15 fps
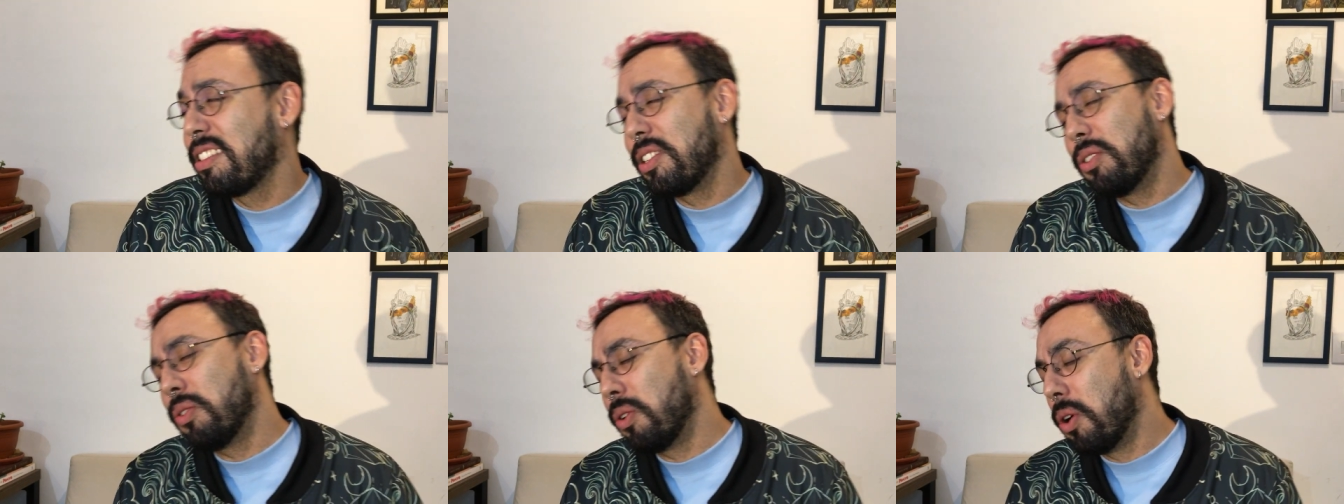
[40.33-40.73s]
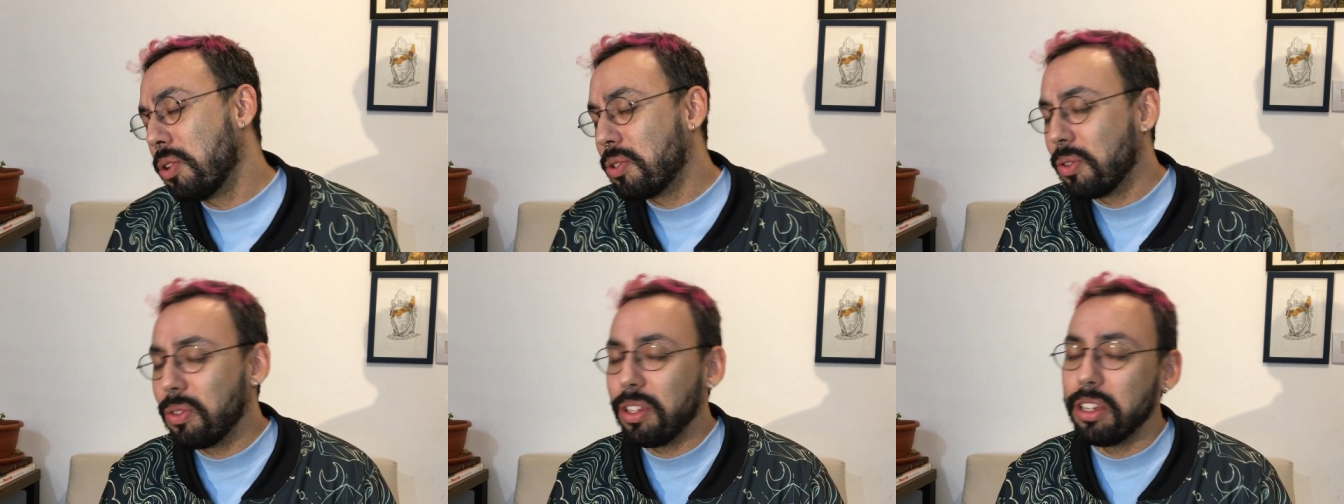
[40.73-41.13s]
eu não
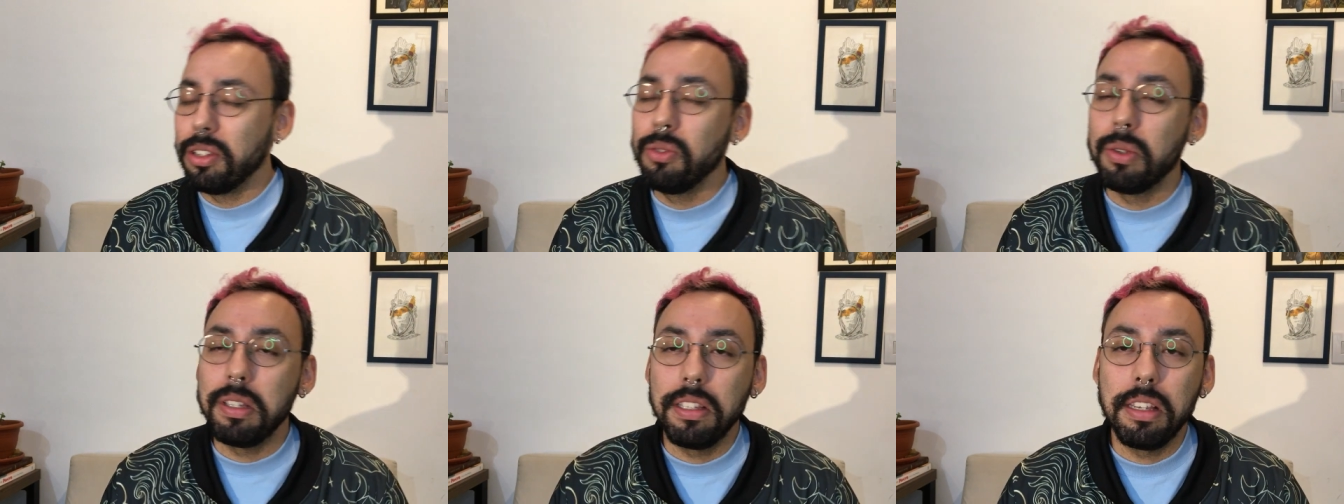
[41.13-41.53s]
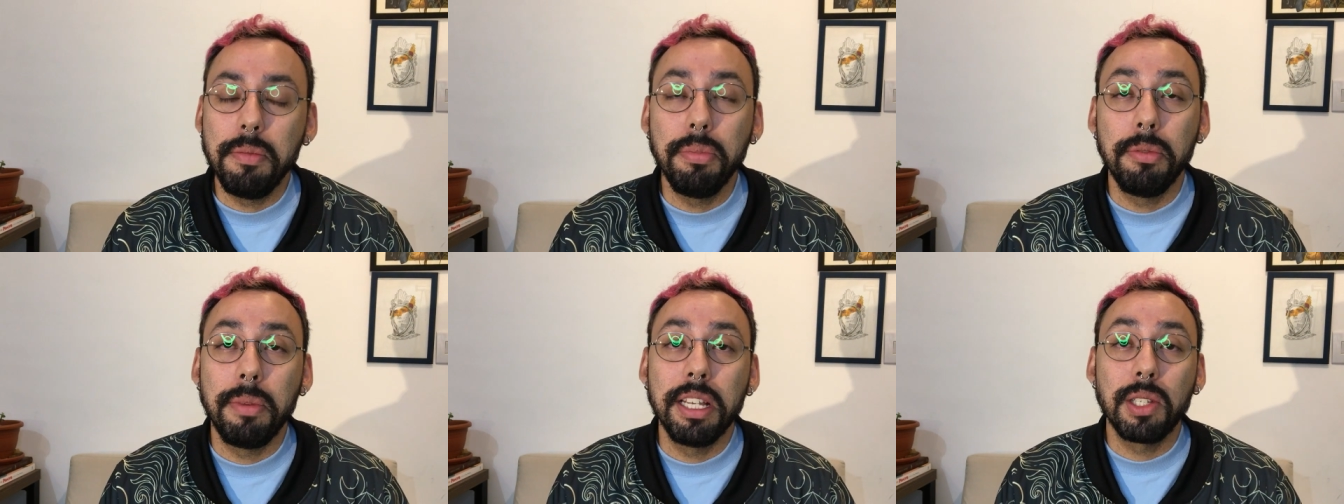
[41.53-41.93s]
gosto tanto assim,
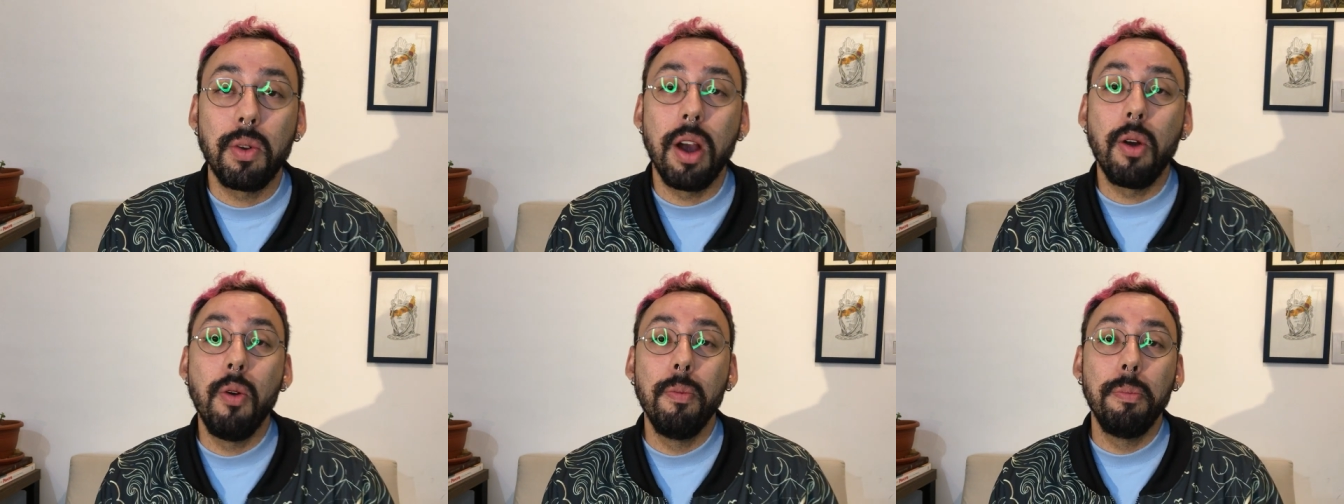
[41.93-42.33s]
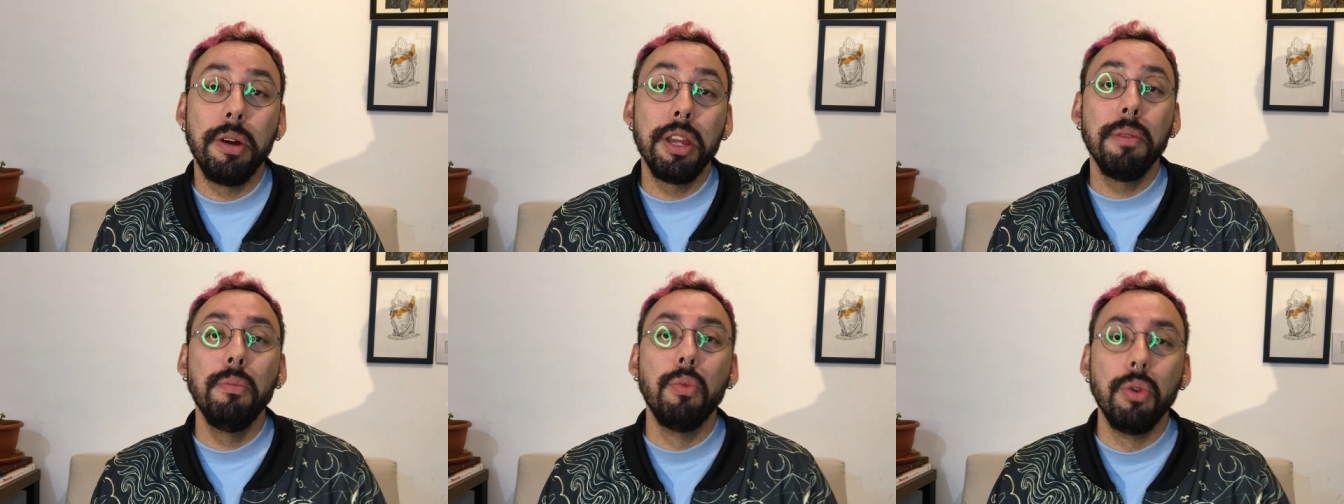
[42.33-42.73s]
por mais que eu
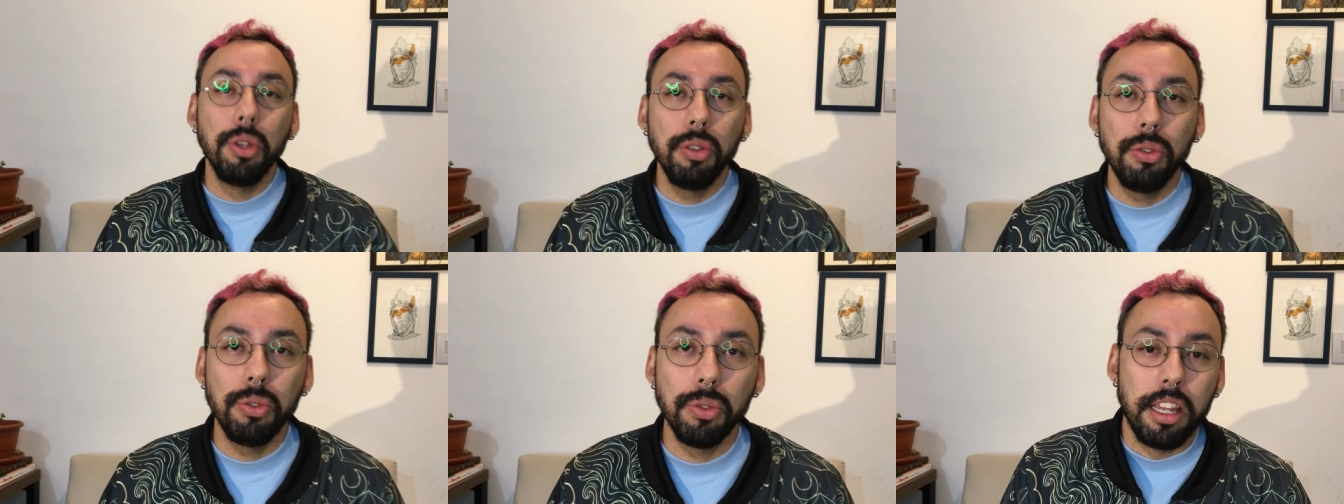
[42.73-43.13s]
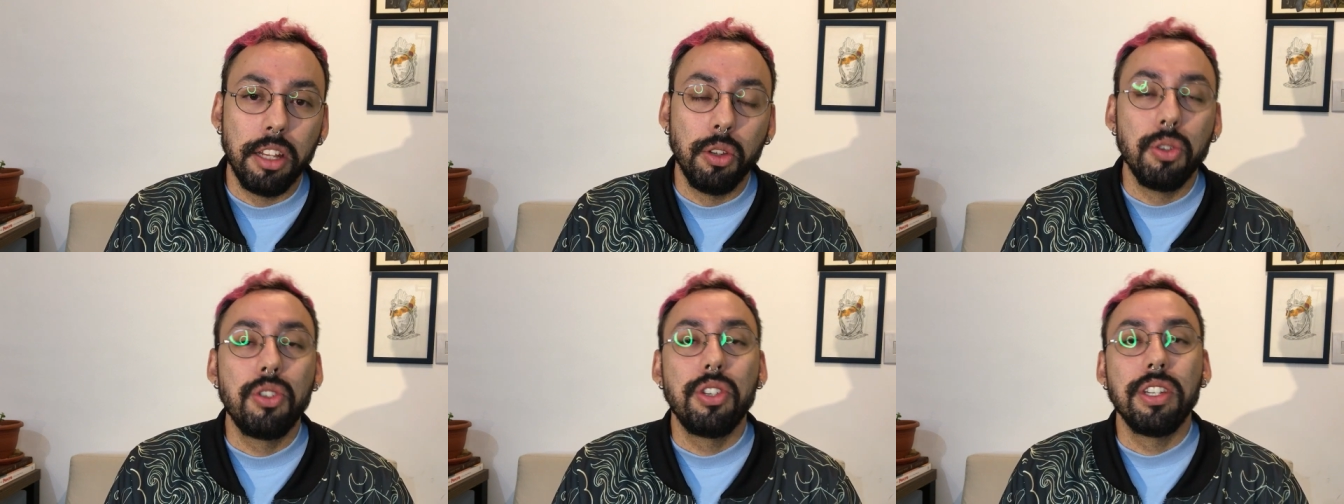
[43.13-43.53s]
acompanhe muito é,
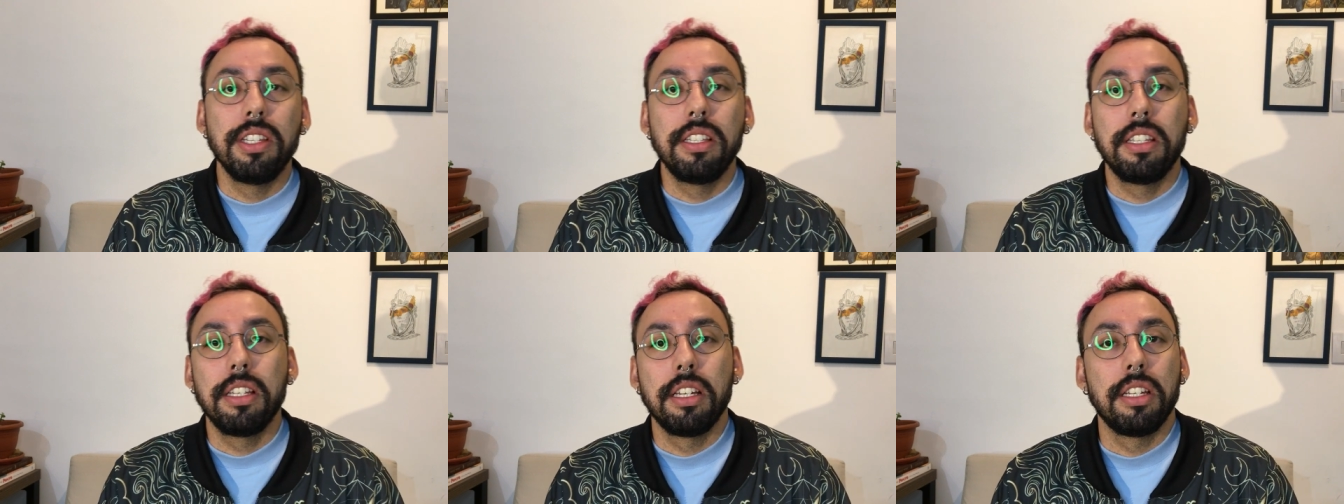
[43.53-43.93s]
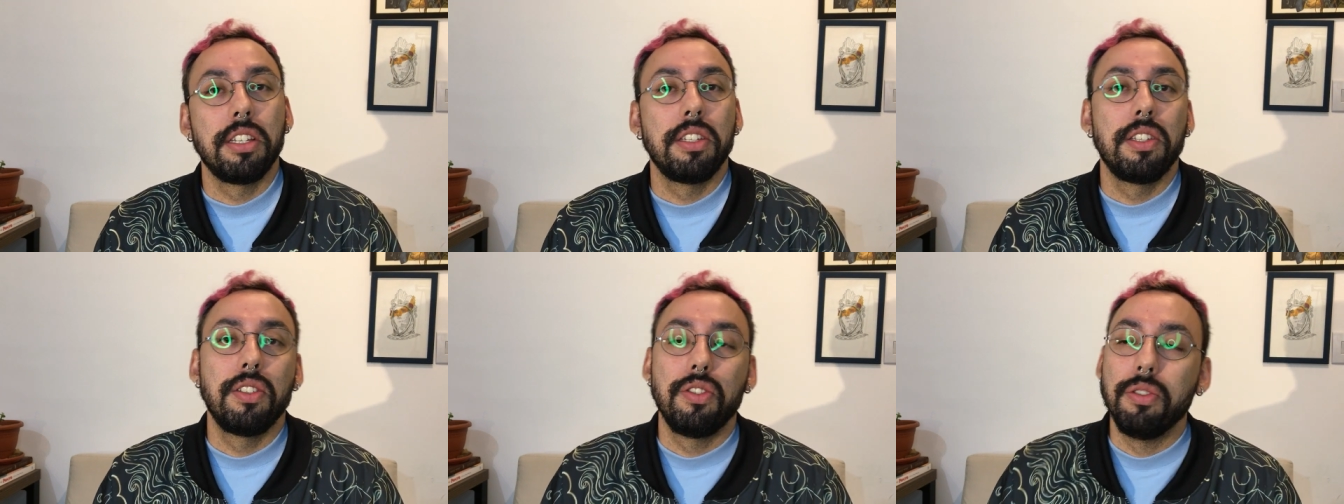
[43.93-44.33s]

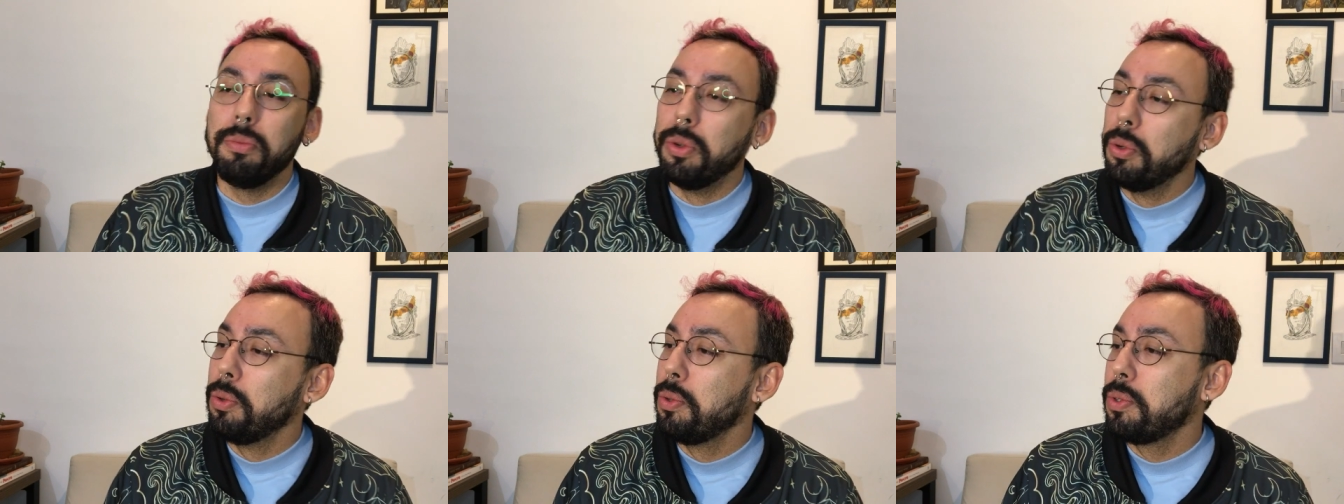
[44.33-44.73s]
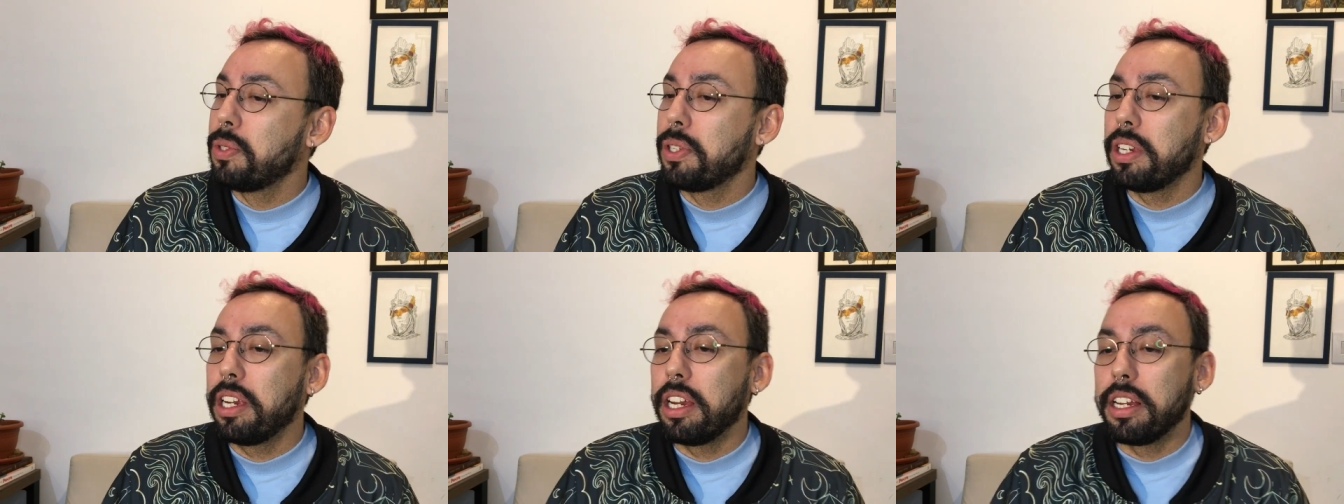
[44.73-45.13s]
notícias de
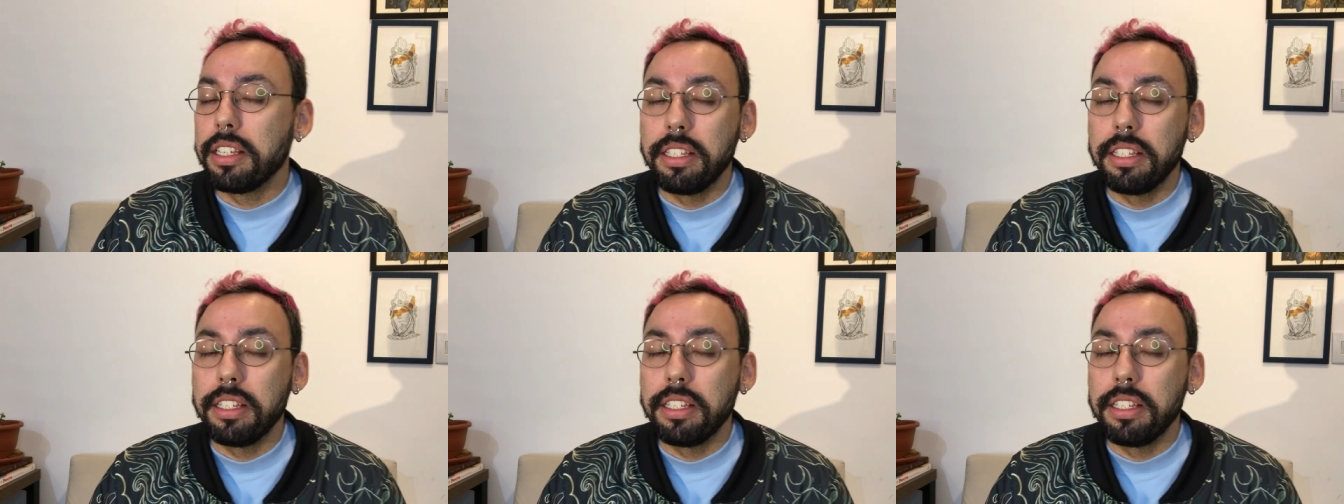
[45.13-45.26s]
música,